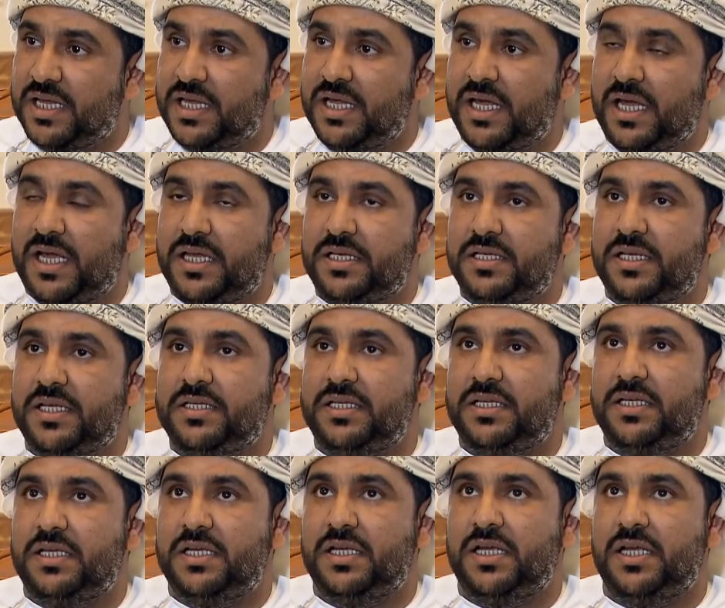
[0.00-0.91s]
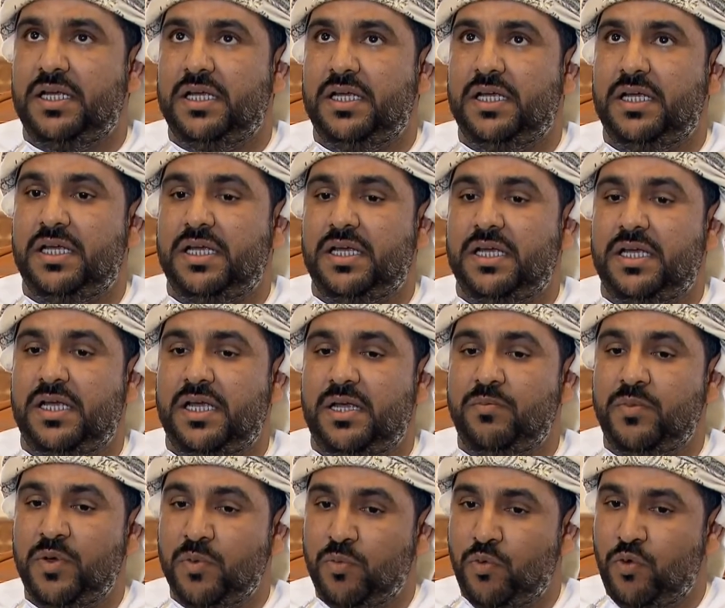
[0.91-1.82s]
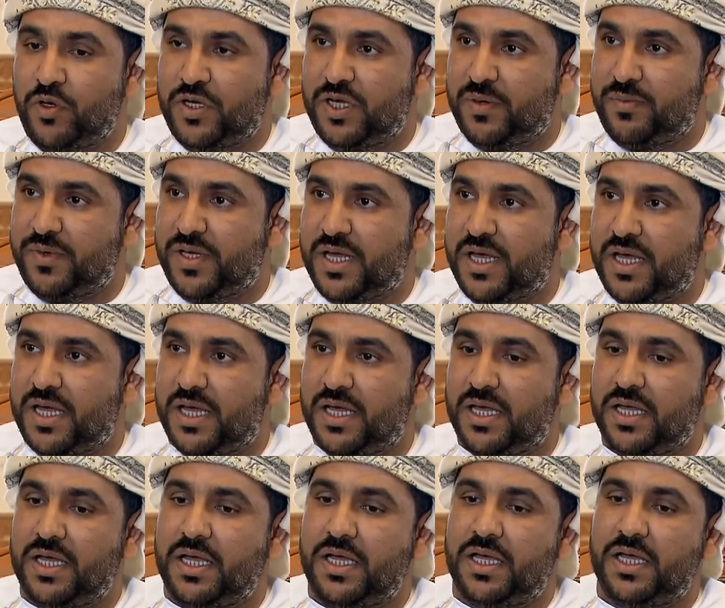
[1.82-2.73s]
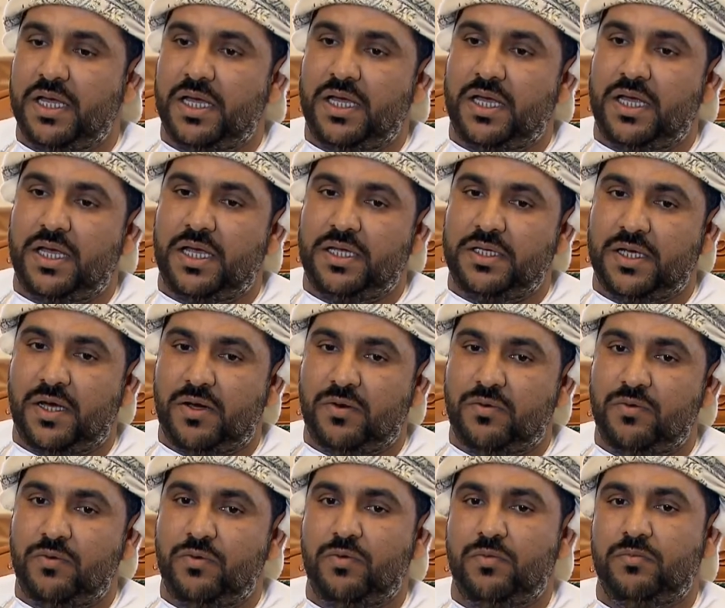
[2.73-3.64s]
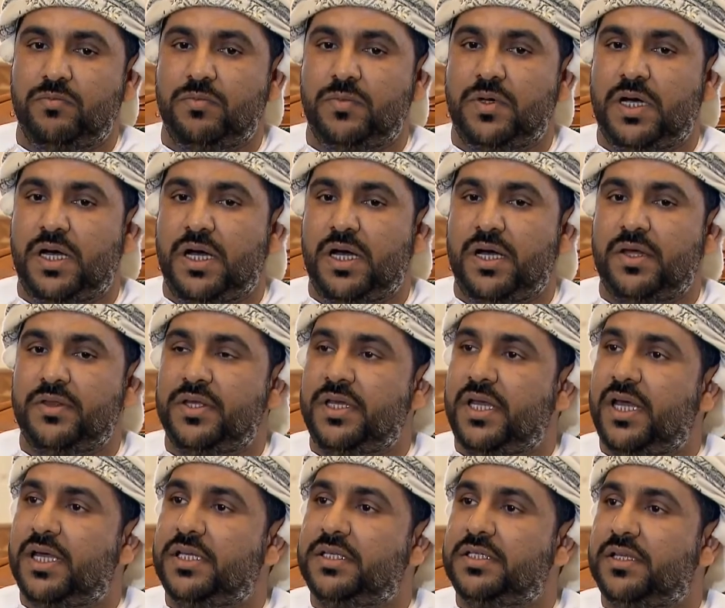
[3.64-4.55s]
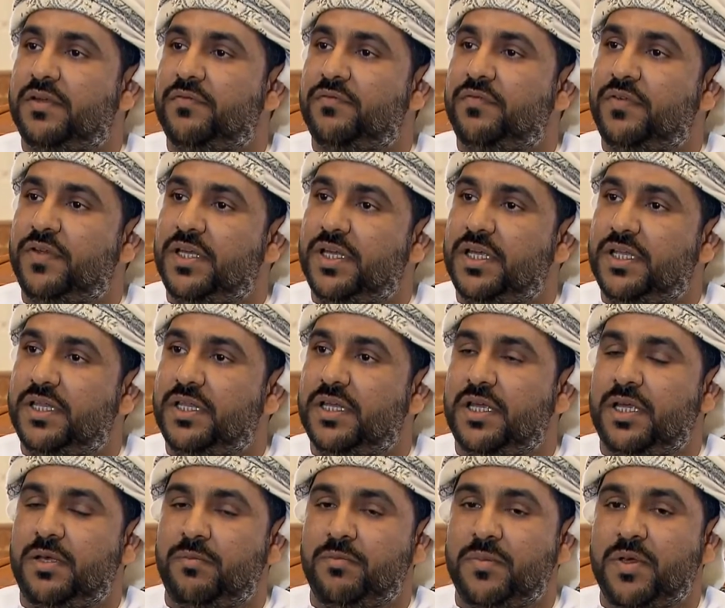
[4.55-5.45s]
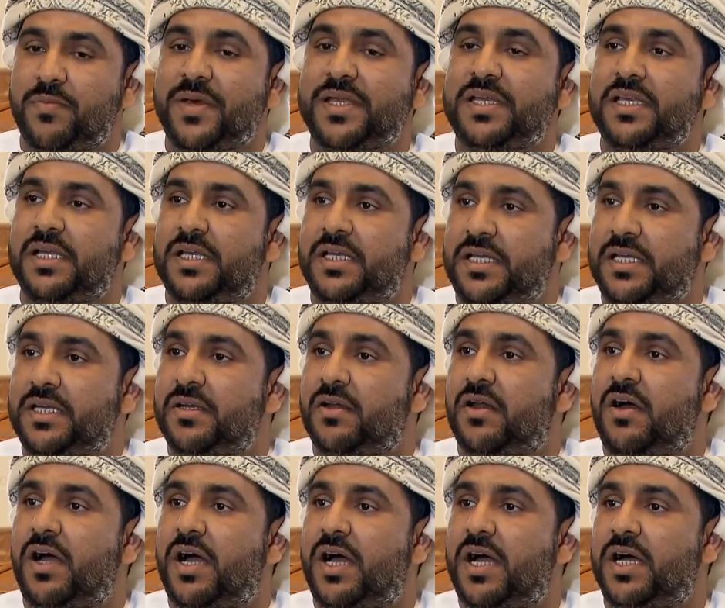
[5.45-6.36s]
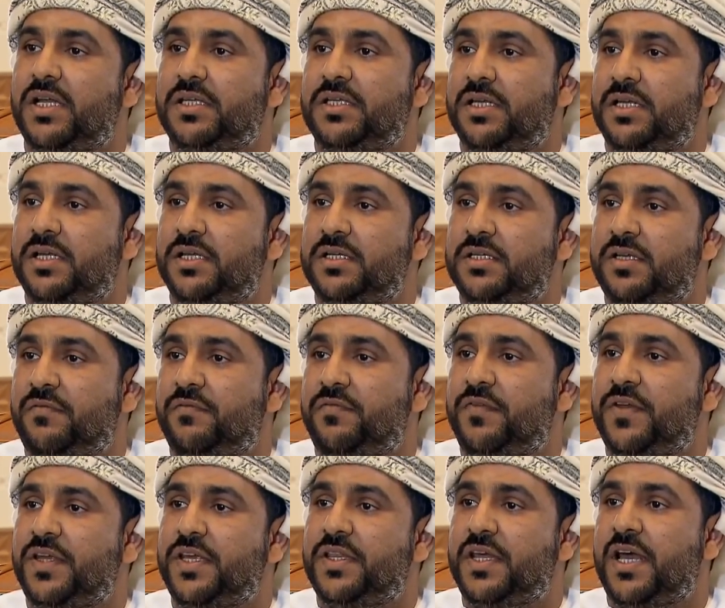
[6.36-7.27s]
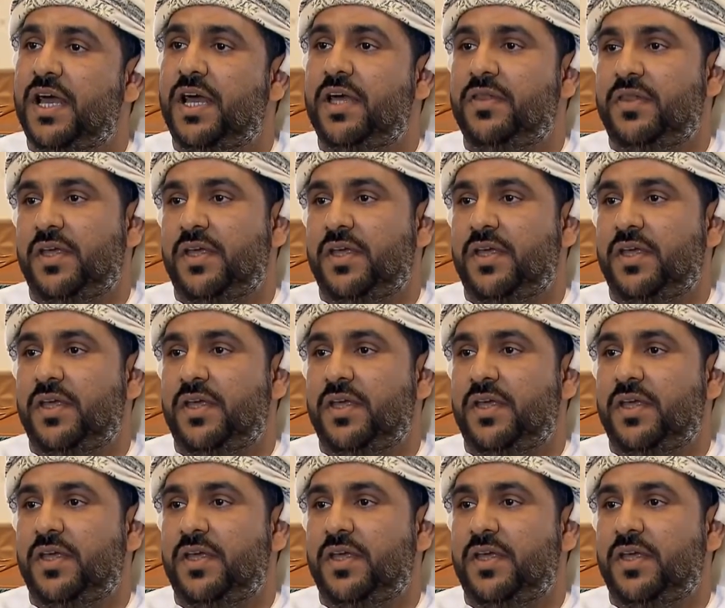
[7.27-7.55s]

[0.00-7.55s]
التي آه، بموجبها آه، يقوم قاضي التنفيذ ببدء الاجراءات تنفيذ هذا